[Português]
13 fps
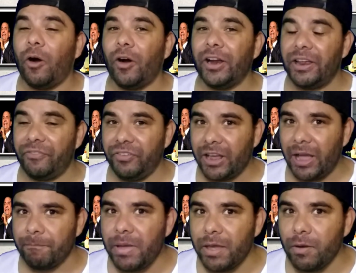olha,
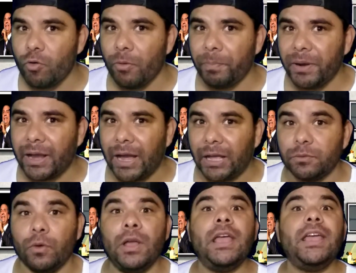fica meio
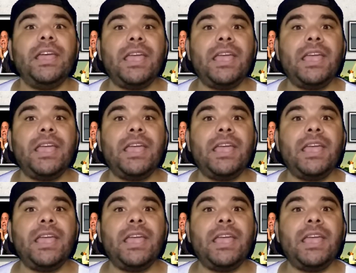complicado.